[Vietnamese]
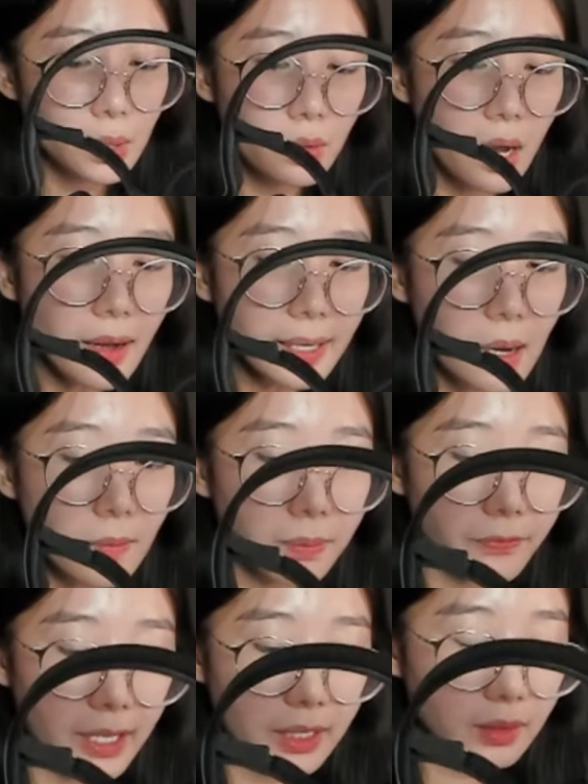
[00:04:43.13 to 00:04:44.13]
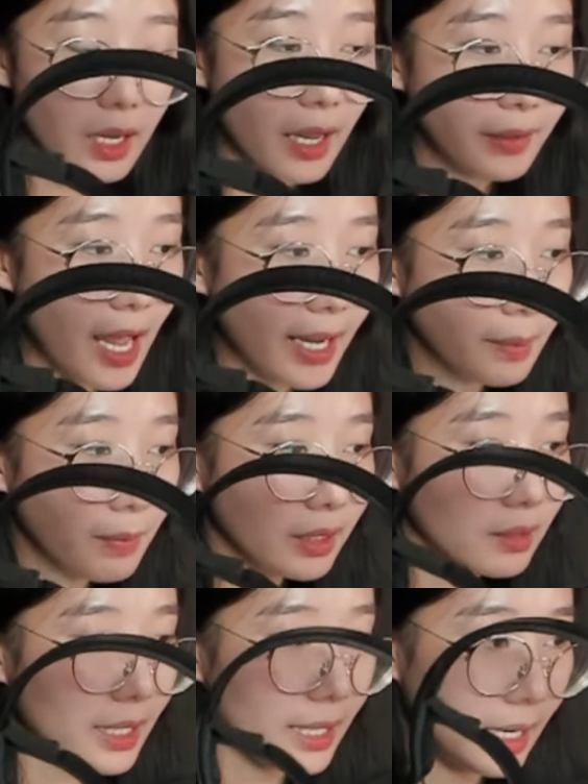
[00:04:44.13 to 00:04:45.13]
chịu khó, các ông phải để cái mic
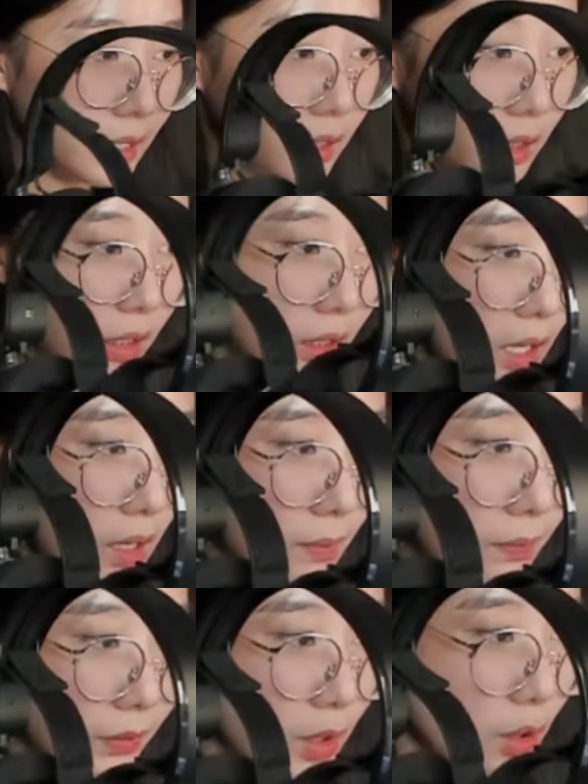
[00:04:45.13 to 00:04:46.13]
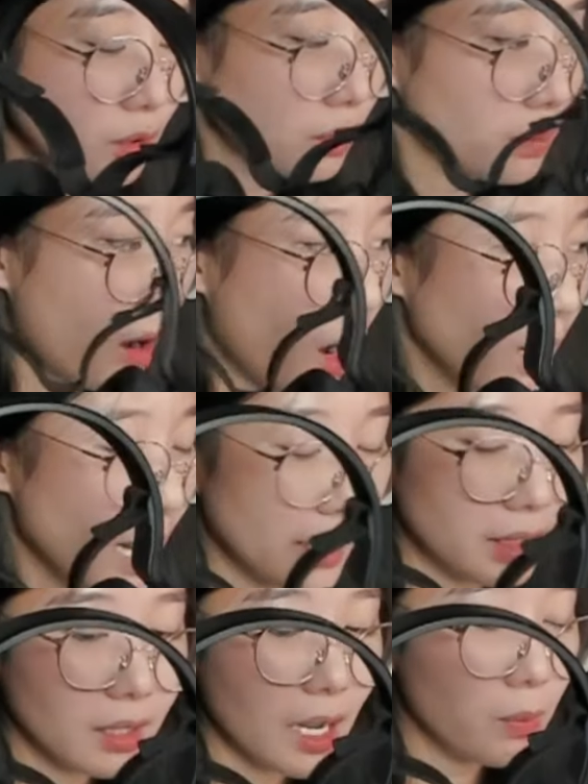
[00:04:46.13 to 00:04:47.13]
như này nè, không cho nó bỏ lại,
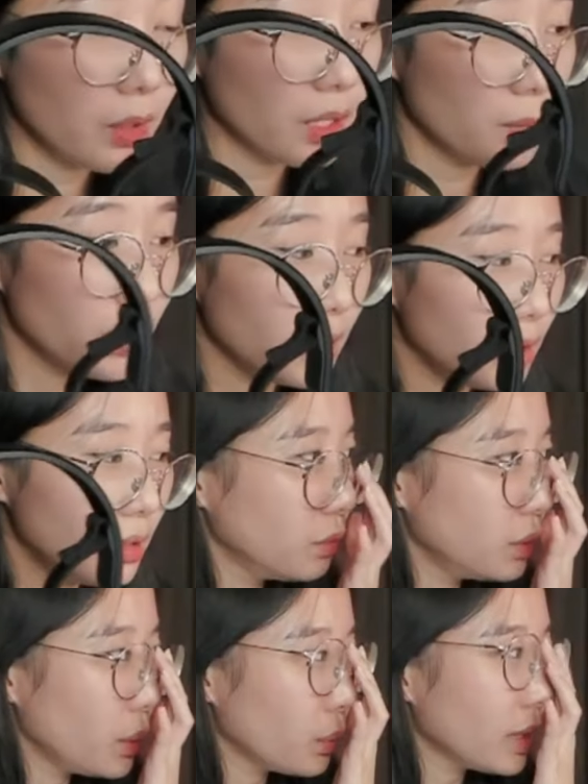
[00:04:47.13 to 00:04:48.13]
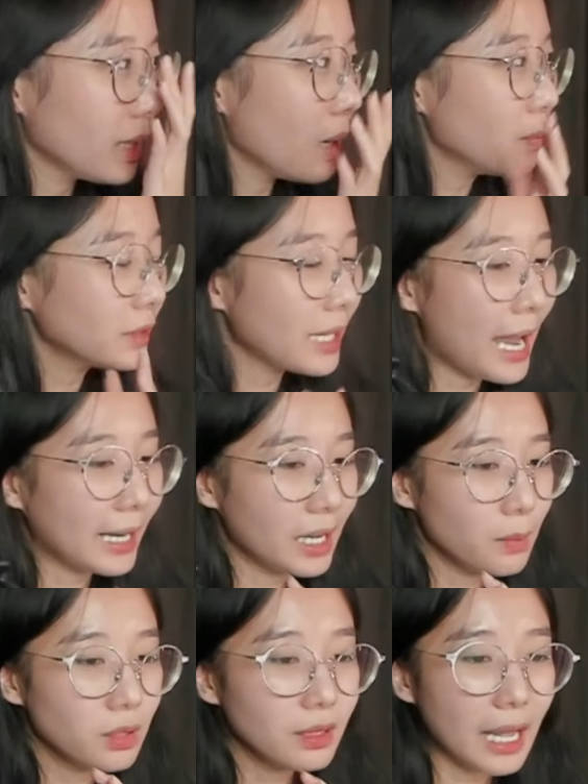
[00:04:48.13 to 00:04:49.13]
chứ không là nó bị, nhiều khi các ông xài các
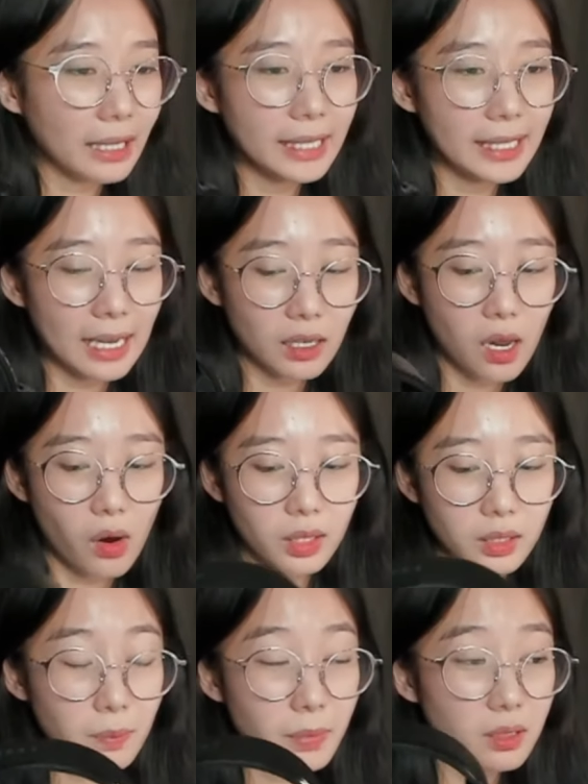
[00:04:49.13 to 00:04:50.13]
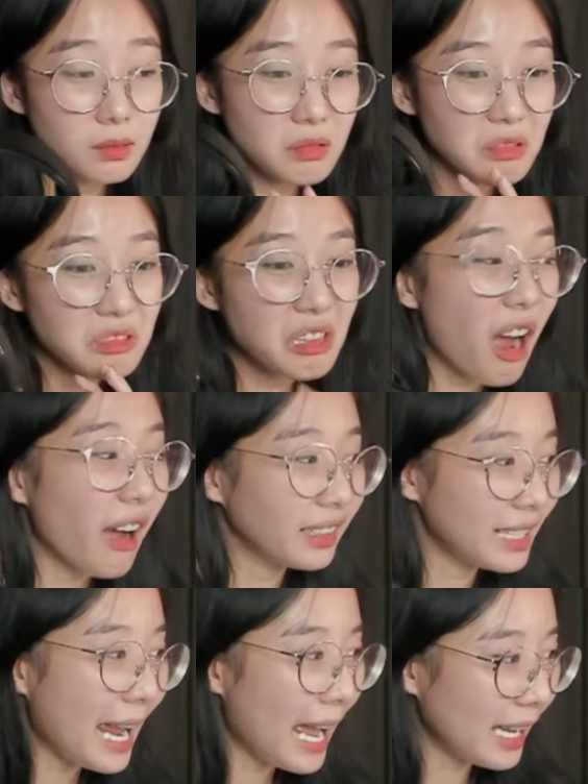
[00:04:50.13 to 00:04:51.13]
ông cứ lặt lì lặt lội là nó bị rời
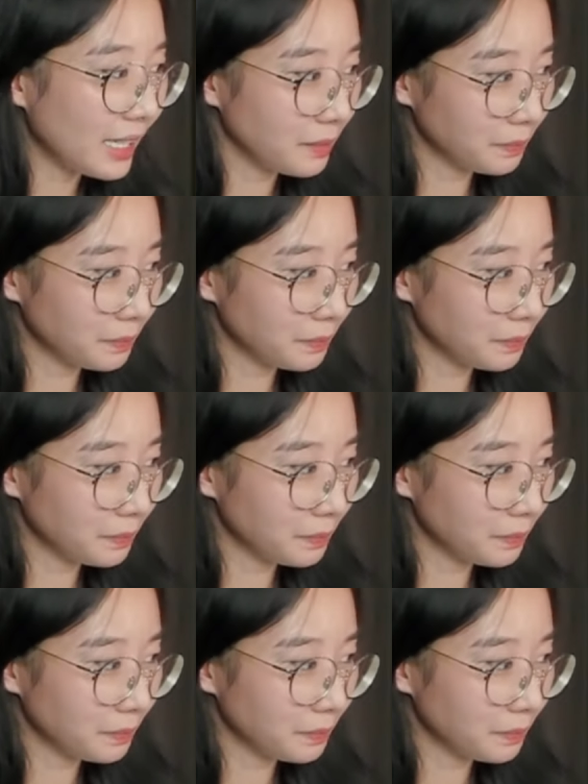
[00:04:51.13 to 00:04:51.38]
ra ấy.